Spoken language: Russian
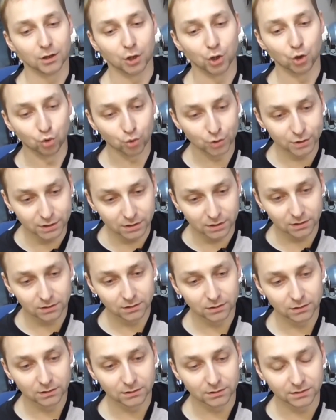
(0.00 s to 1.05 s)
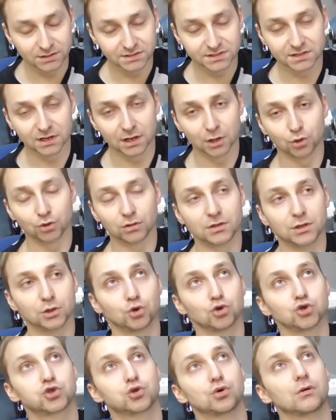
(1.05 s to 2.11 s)
люди не знают не
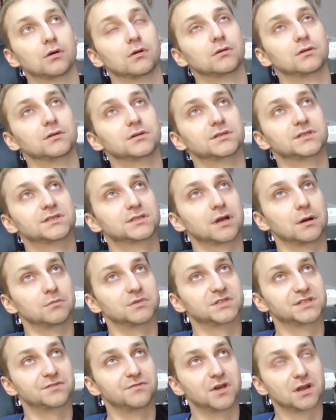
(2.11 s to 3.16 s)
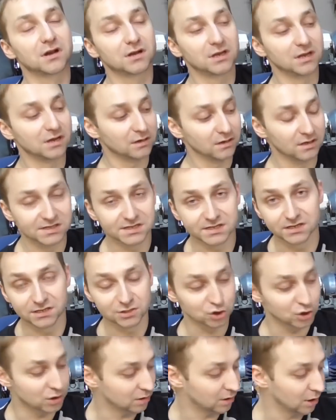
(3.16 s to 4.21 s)
то, что с, там, с верхних, из
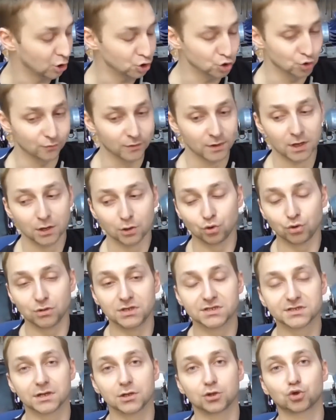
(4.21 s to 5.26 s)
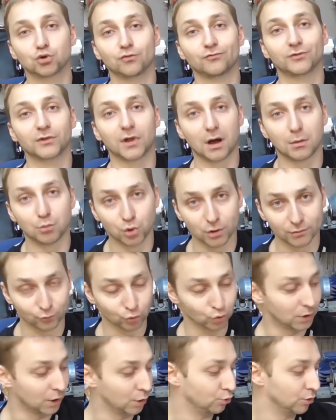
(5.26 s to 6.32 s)
нижних этажов. Люди не знают, кто в тамбуре
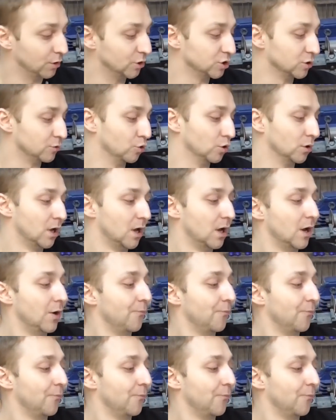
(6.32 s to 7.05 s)
внутри у них живет.